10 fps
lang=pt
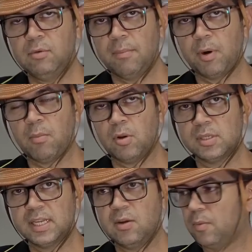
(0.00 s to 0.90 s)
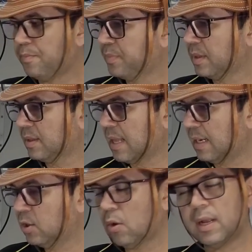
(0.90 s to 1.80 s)
uma promoção na
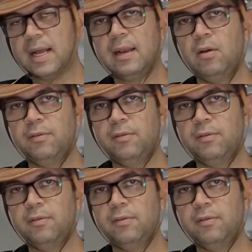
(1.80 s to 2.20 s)
Litocala